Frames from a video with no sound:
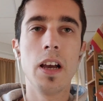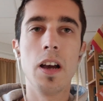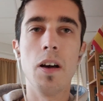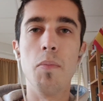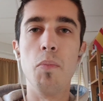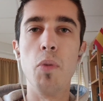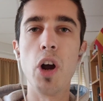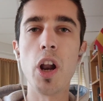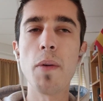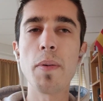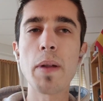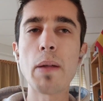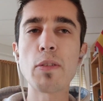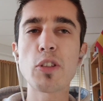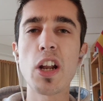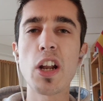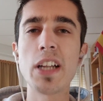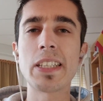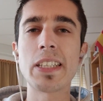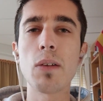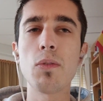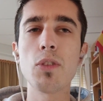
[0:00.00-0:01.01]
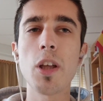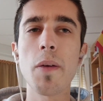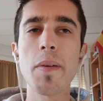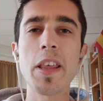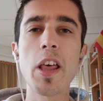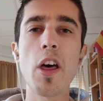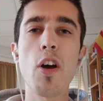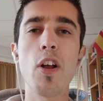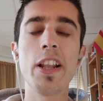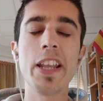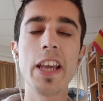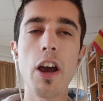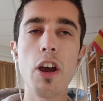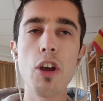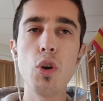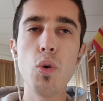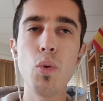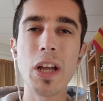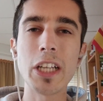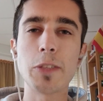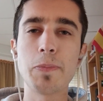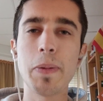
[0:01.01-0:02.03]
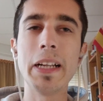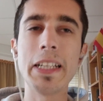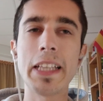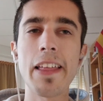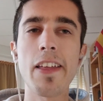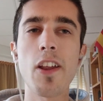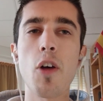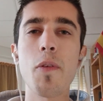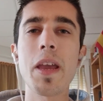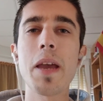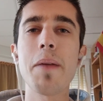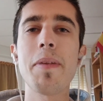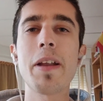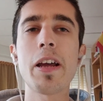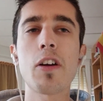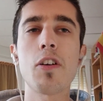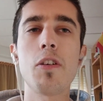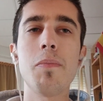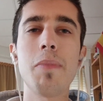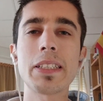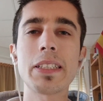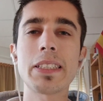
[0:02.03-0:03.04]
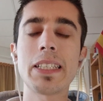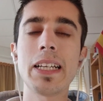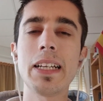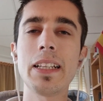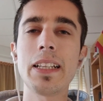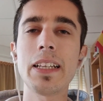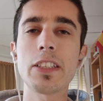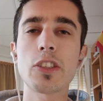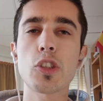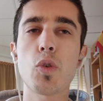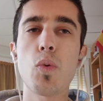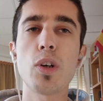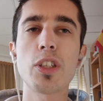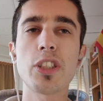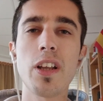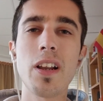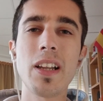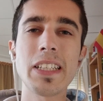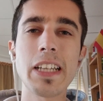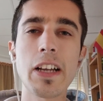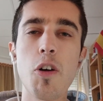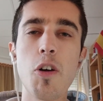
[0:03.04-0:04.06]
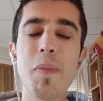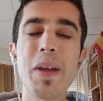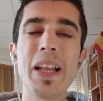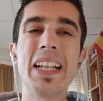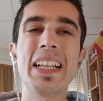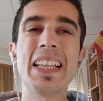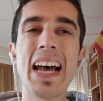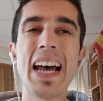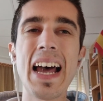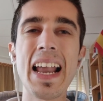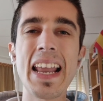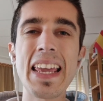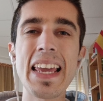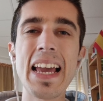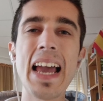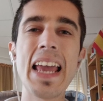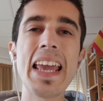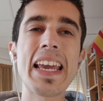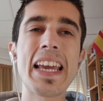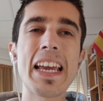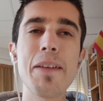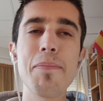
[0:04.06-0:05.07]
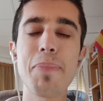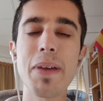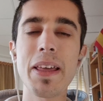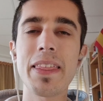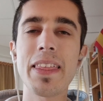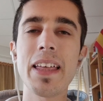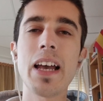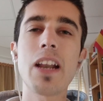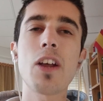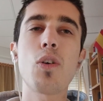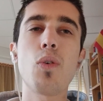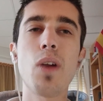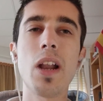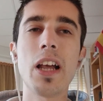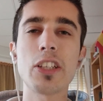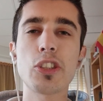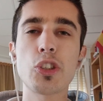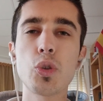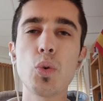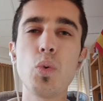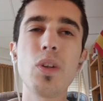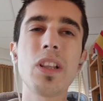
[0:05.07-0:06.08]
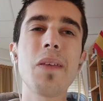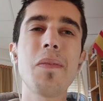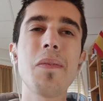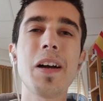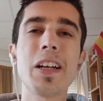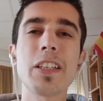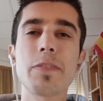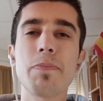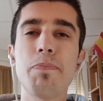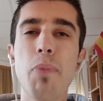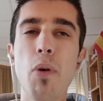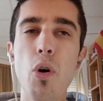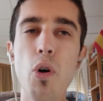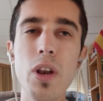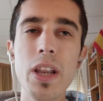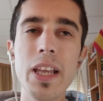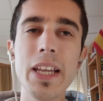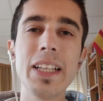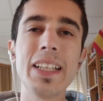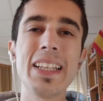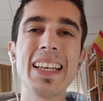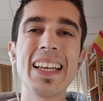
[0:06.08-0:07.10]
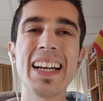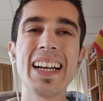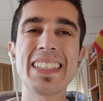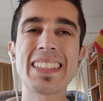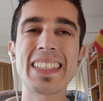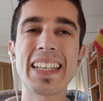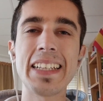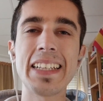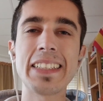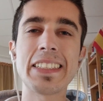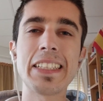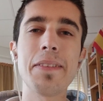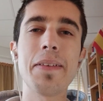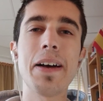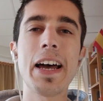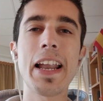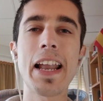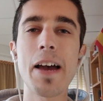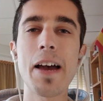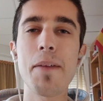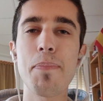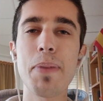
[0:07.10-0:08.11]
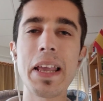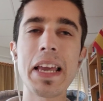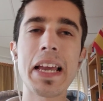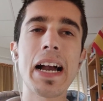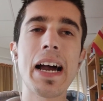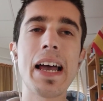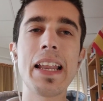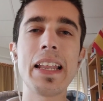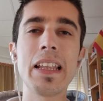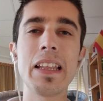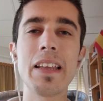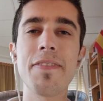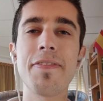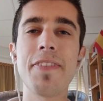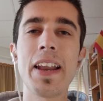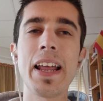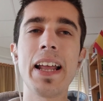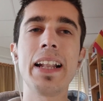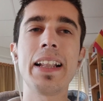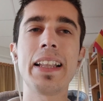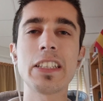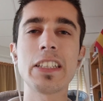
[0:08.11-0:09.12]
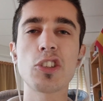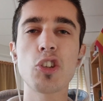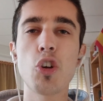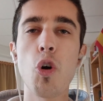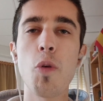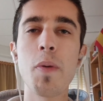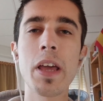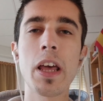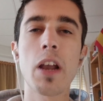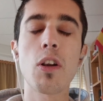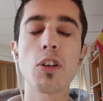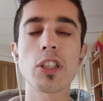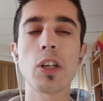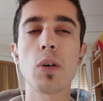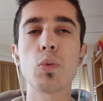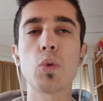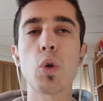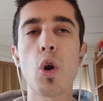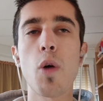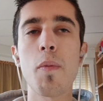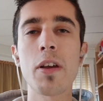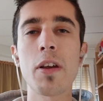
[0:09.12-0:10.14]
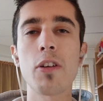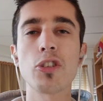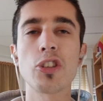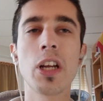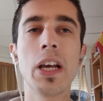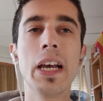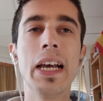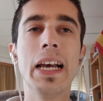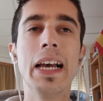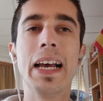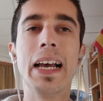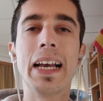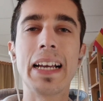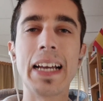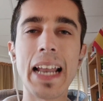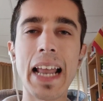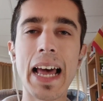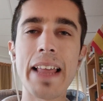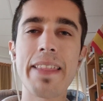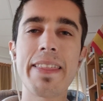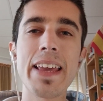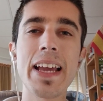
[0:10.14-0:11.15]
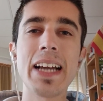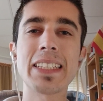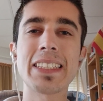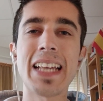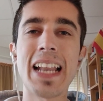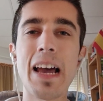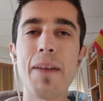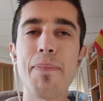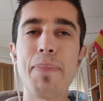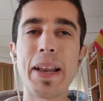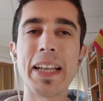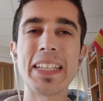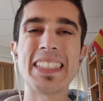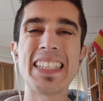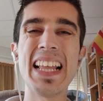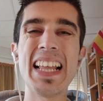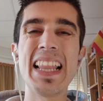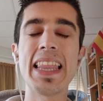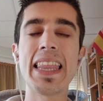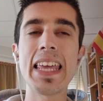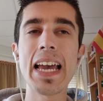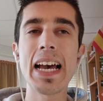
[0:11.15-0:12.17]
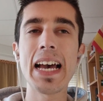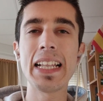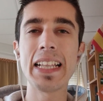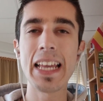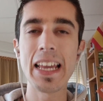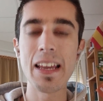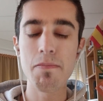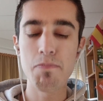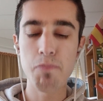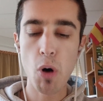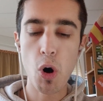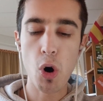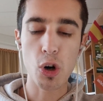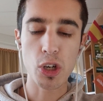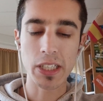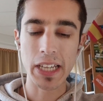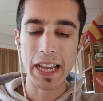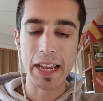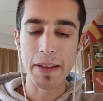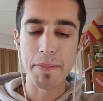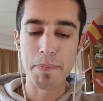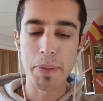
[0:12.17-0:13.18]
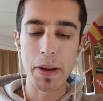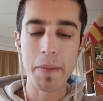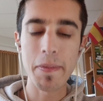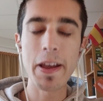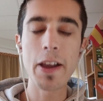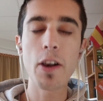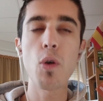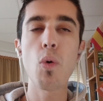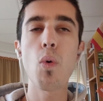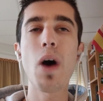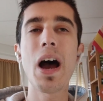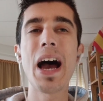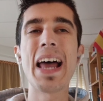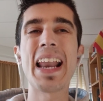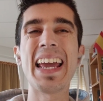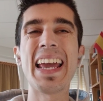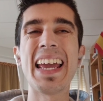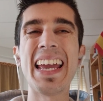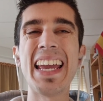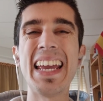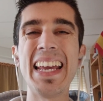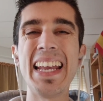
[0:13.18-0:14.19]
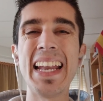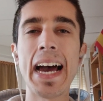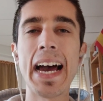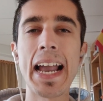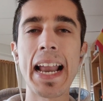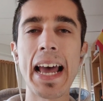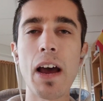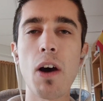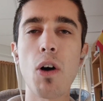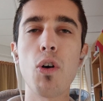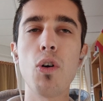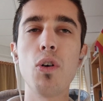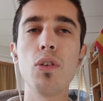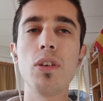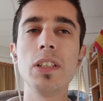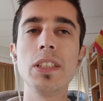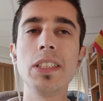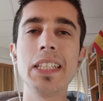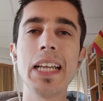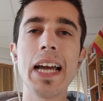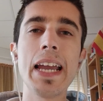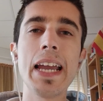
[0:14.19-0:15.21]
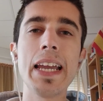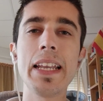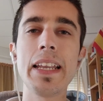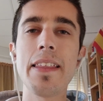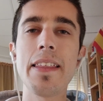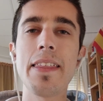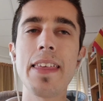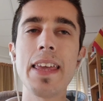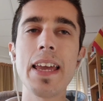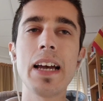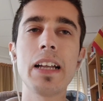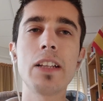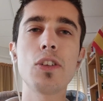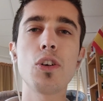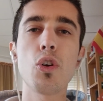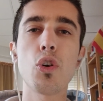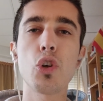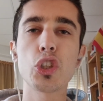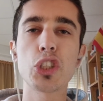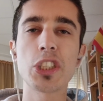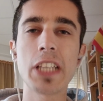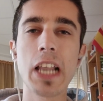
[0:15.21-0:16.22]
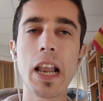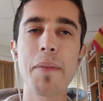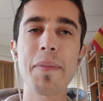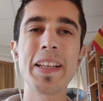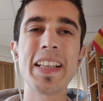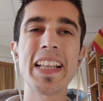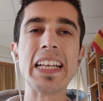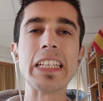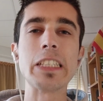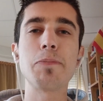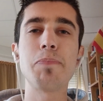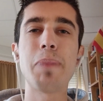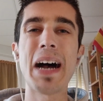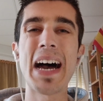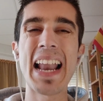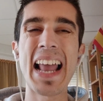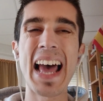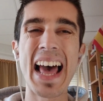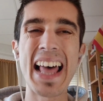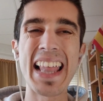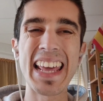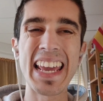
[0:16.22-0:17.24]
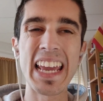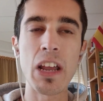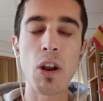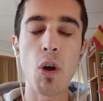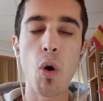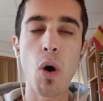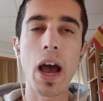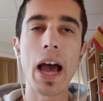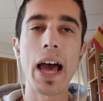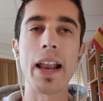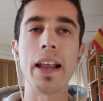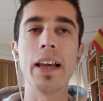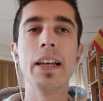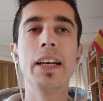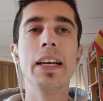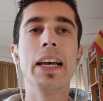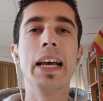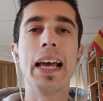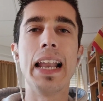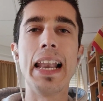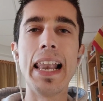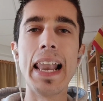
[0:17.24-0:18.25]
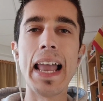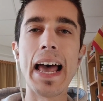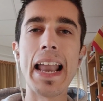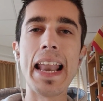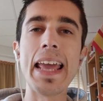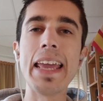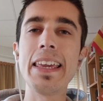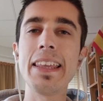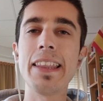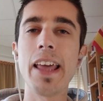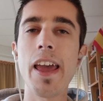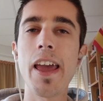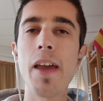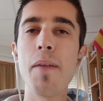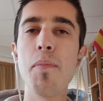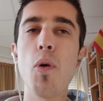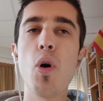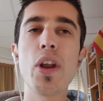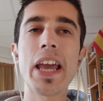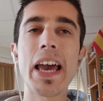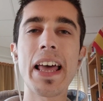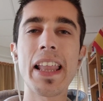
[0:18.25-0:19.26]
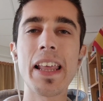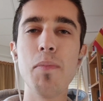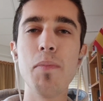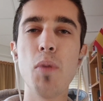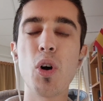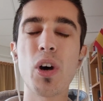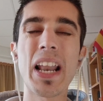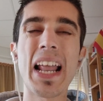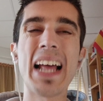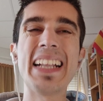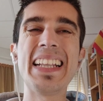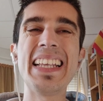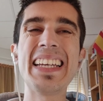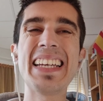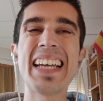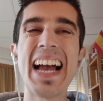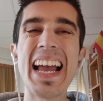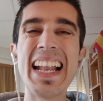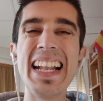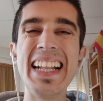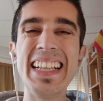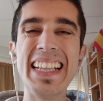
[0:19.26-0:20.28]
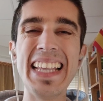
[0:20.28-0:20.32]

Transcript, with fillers: Bueno, vamos con el segundo video del día hoy lunes 20 de noviembre con bastantes cuestiones de comentar y hay que empezar con las últimas políticas que se van a aplicar en diferentes gobiernos autonómicos gracias a la presencia de Vox en primer lugar en Aragón ya iniciando los trámites para derogar la ley de memoria democrática, el